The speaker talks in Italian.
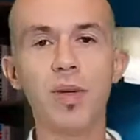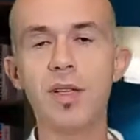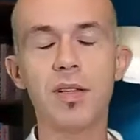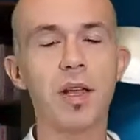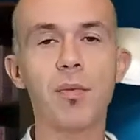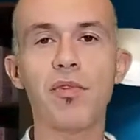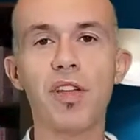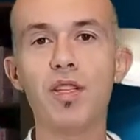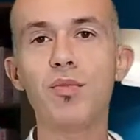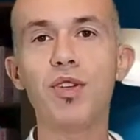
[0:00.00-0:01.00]
Instagram o
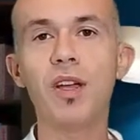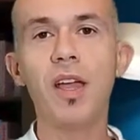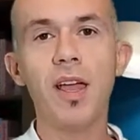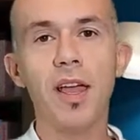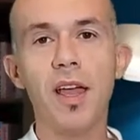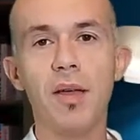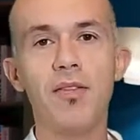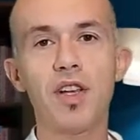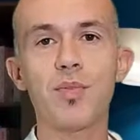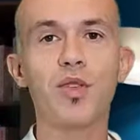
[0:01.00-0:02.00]
Facebook e
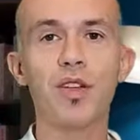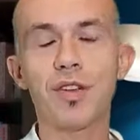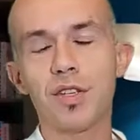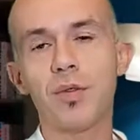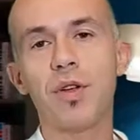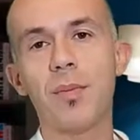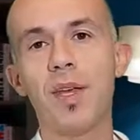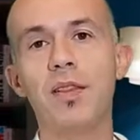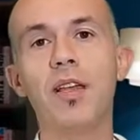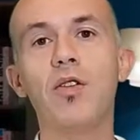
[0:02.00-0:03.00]
vi risponderò sicuramente.